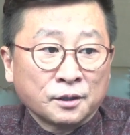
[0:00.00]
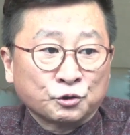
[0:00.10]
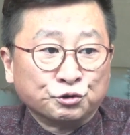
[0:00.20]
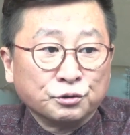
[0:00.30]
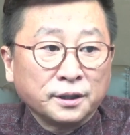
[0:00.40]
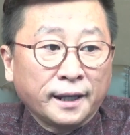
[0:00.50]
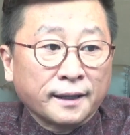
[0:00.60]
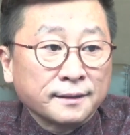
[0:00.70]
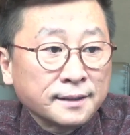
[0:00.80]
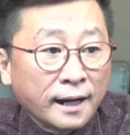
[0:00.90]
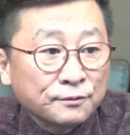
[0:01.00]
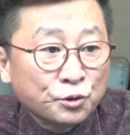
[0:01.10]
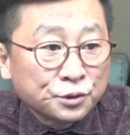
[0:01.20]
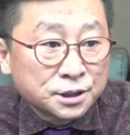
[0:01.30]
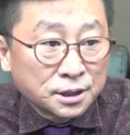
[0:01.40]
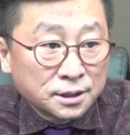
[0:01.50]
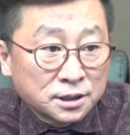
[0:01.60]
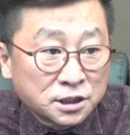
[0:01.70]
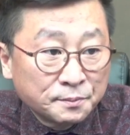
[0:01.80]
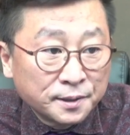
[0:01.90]
국내 양꼬치
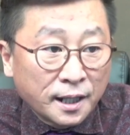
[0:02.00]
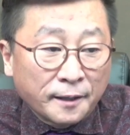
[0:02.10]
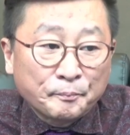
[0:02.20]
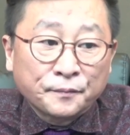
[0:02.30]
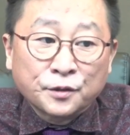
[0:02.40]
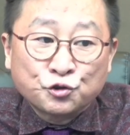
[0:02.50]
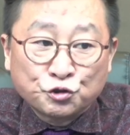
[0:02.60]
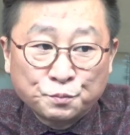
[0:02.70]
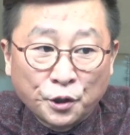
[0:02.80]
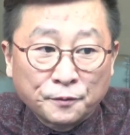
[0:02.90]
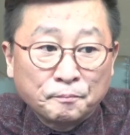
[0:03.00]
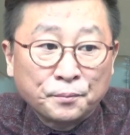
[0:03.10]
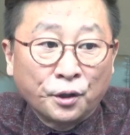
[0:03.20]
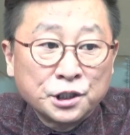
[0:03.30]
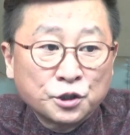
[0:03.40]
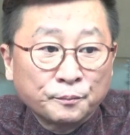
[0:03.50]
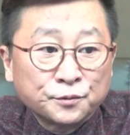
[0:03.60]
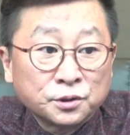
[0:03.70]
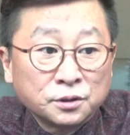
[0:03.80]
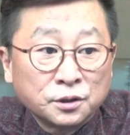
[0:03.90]
집이나 주변 편의점
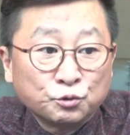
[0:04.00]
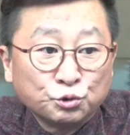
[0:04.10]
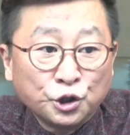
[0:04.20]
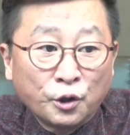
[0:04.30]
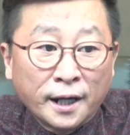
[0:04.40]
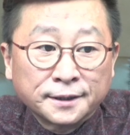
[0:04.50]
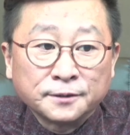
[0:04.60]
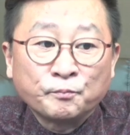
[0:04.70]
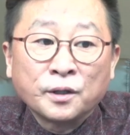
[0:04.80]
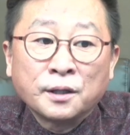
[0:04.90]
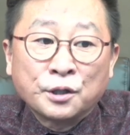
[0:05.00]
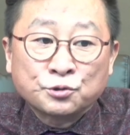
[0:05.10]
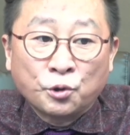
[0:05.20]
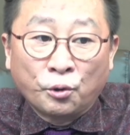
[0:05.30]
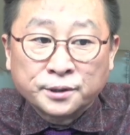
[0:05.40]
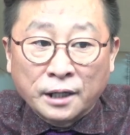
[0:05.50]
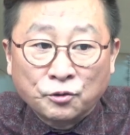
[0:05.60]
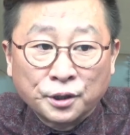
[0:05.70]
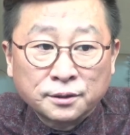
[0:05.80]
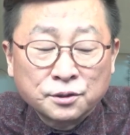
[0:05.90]
등을 운영하는
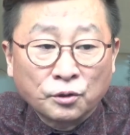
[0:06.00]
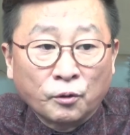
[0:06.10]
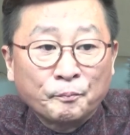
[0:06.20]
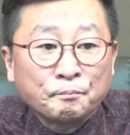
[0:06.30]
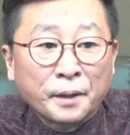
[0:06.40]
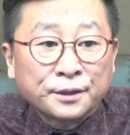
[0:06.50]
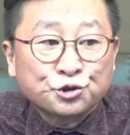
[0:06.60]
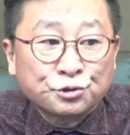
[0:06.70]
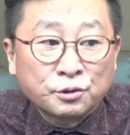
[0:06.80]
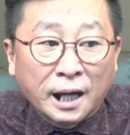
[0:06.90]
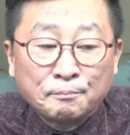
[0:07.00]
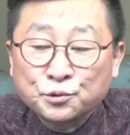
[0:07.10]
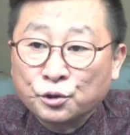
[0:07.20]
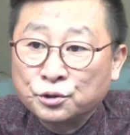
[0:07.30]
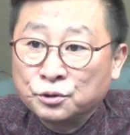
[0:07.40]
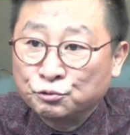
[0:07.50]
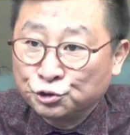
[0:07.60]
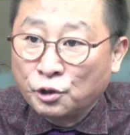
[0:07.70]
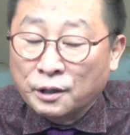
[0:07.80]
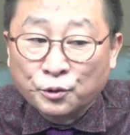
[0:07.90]
소상공인들도 매출 감소를
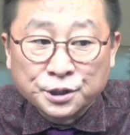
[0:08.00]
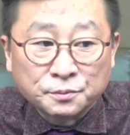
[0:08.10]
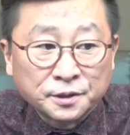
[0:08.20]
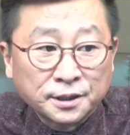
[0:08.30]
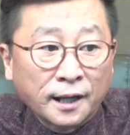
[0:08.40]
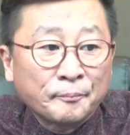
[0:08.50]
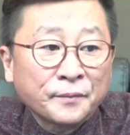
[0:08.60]
우려하고 있습니다.